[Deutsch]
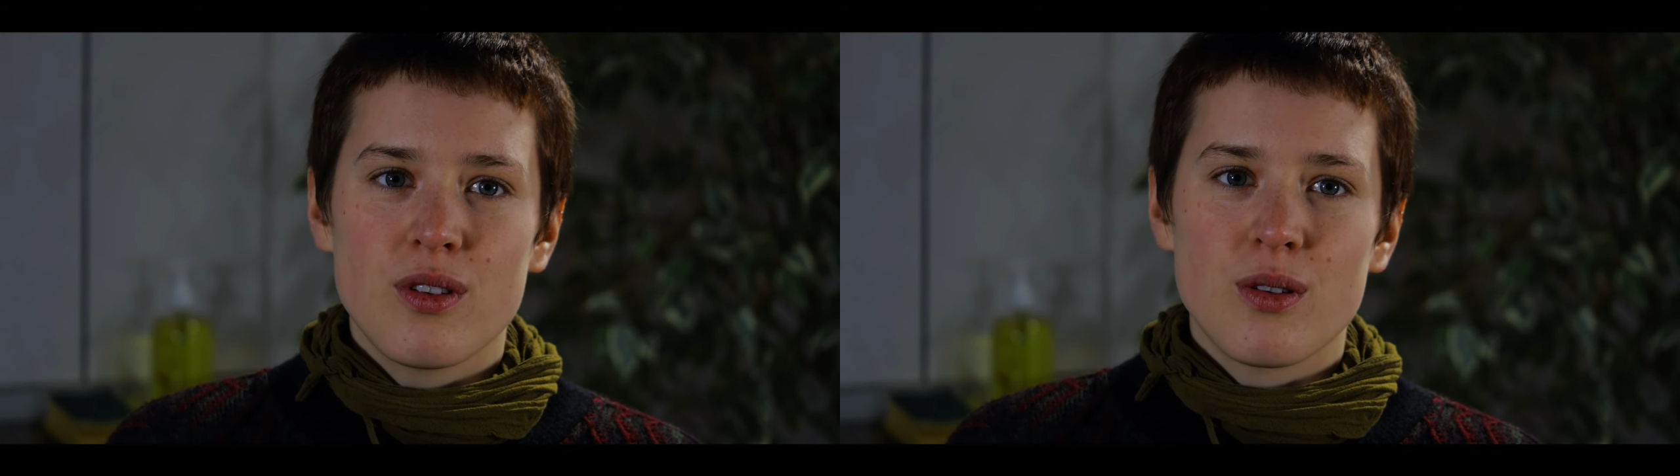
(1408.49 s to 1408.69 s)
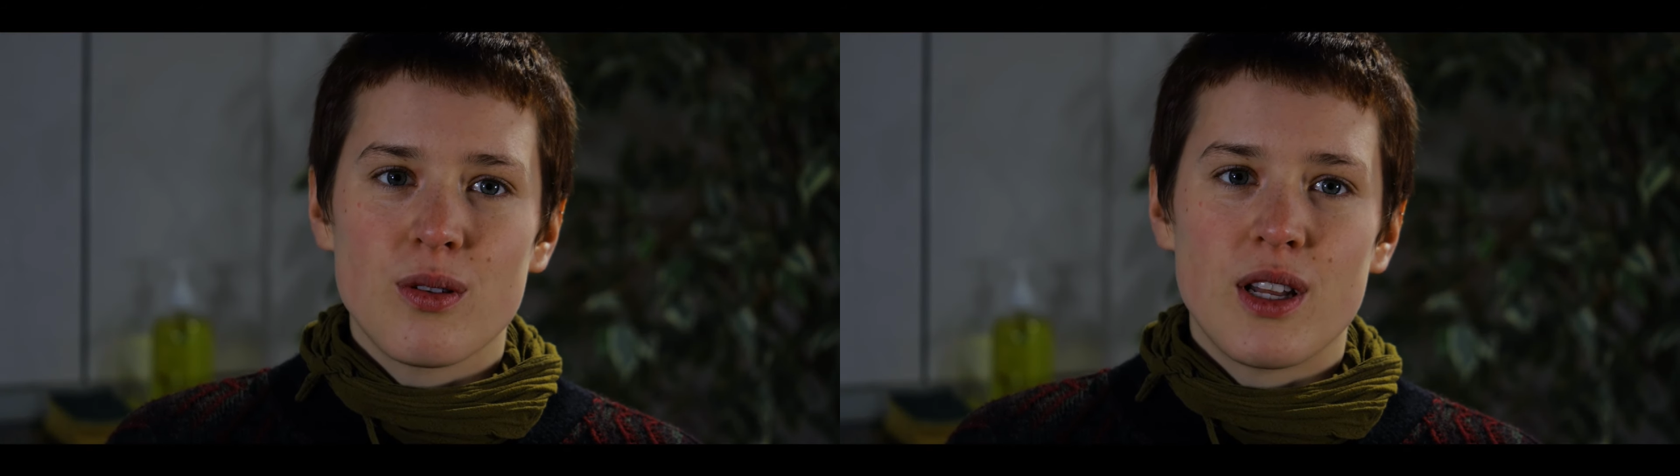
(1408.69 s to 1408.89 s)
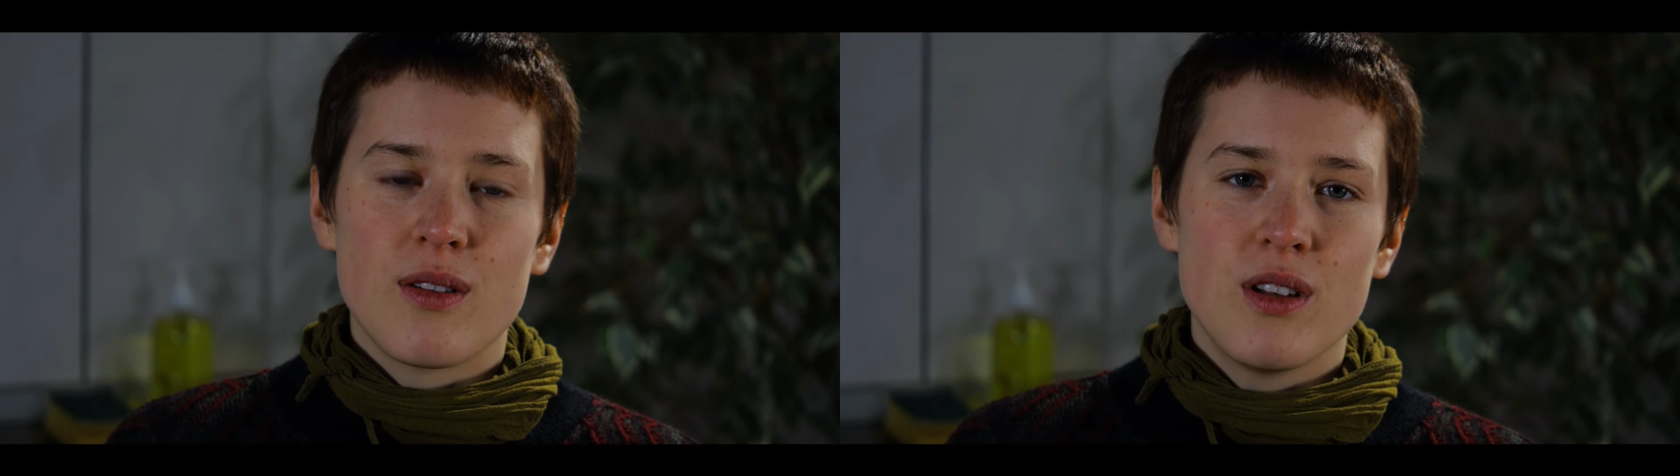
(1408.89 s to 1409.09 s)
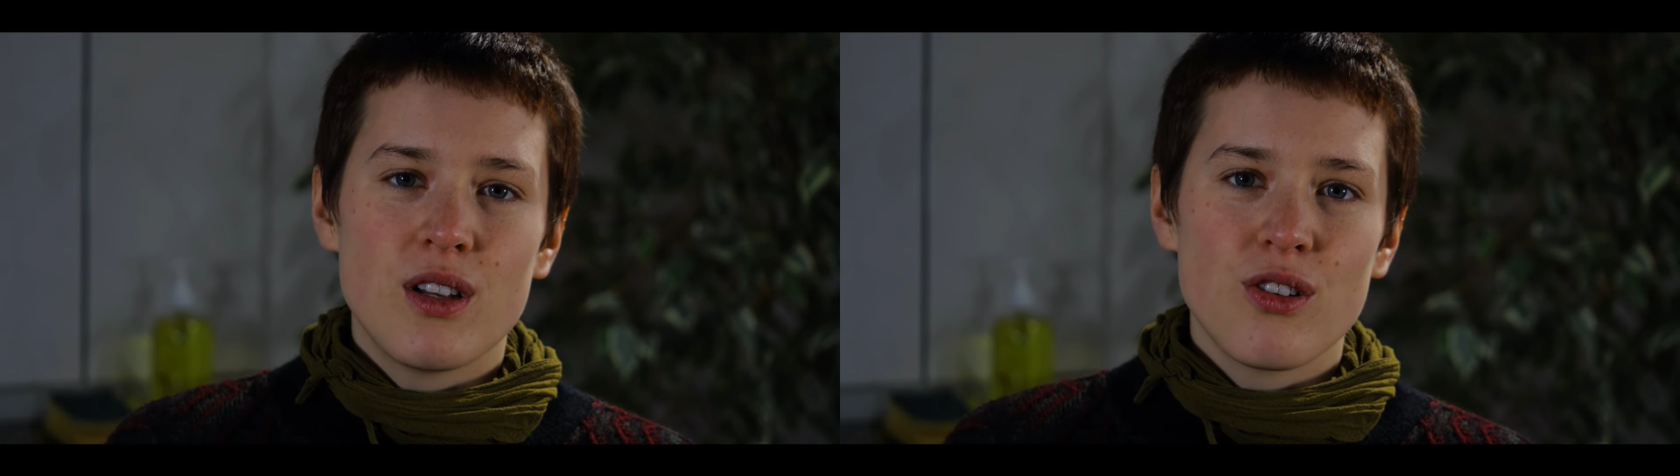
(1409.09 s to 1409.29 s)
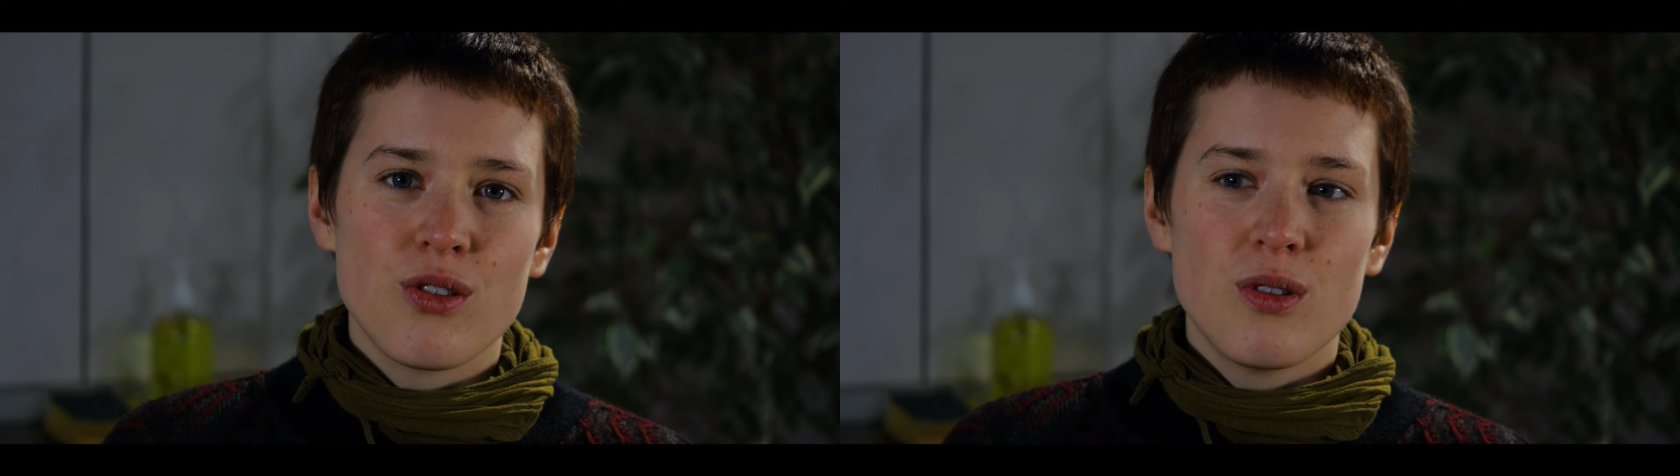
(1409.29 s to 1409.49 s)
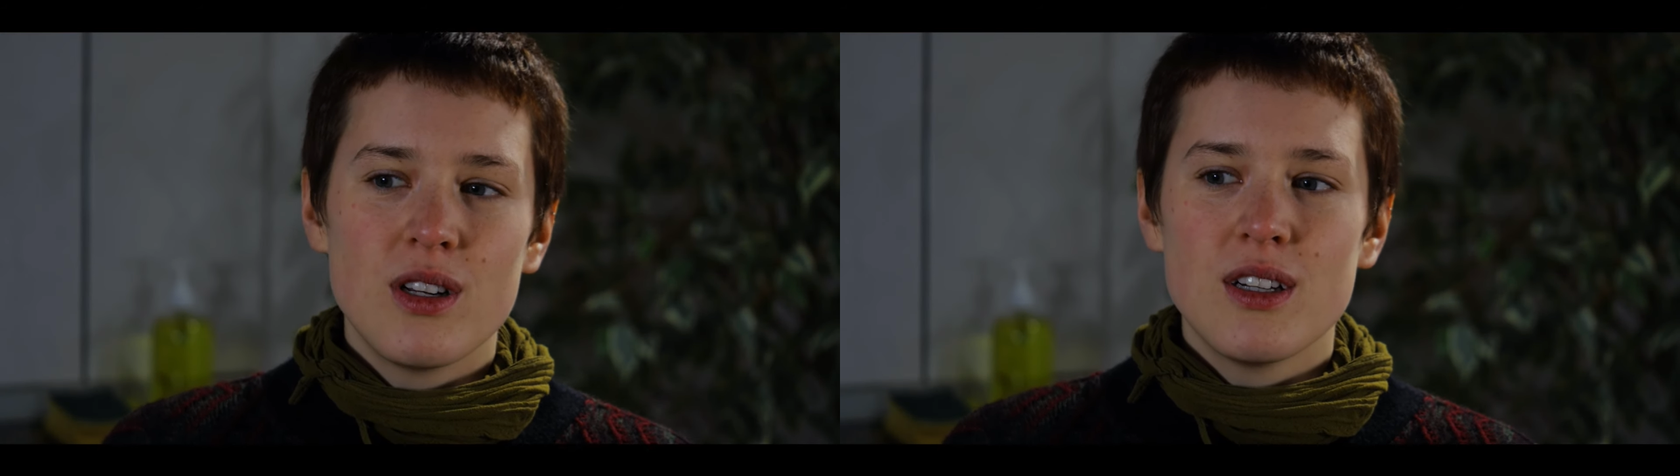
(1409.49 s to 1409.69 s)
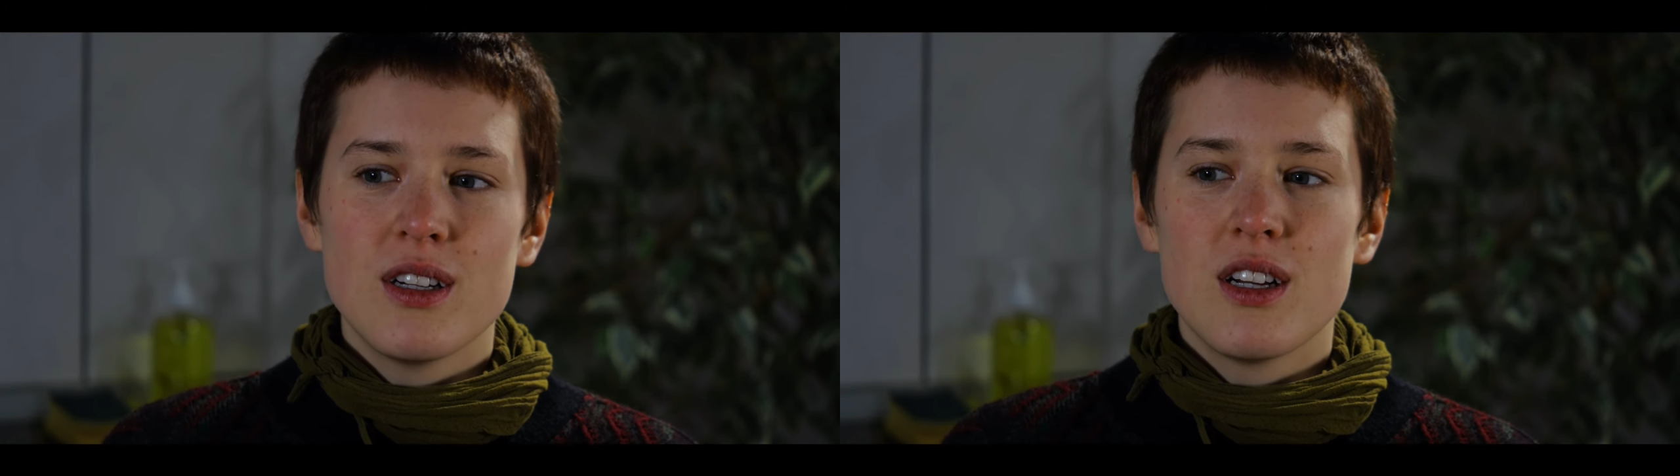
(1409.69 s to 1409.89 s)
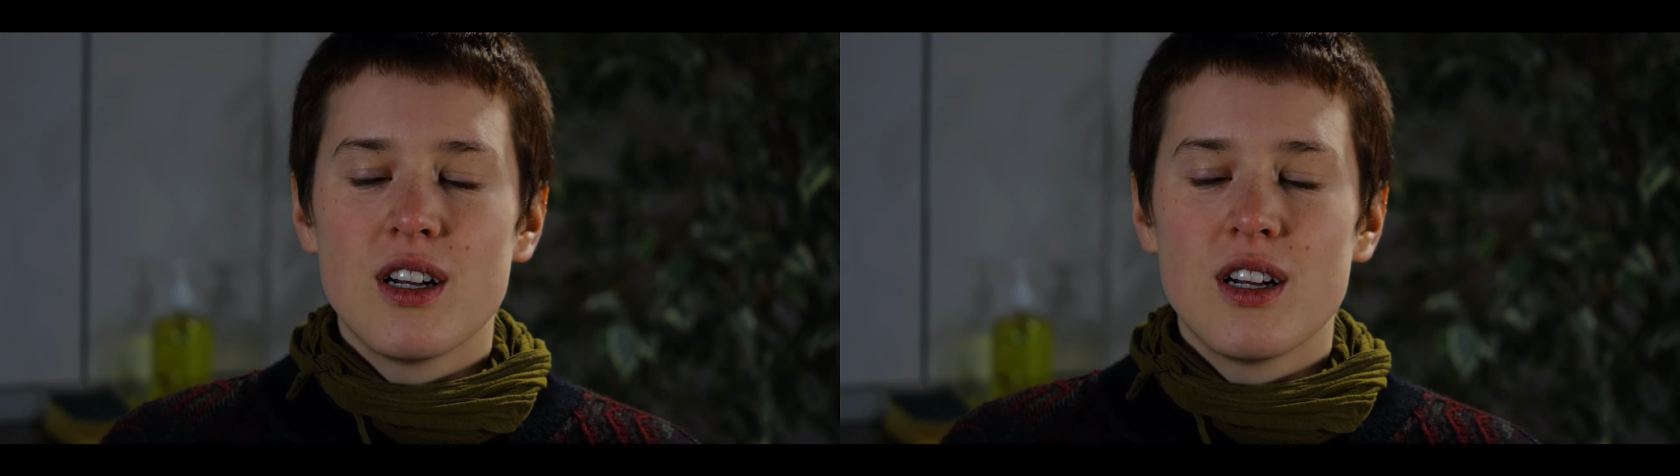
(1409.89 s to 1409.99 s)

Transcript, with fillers: zu der Winterschule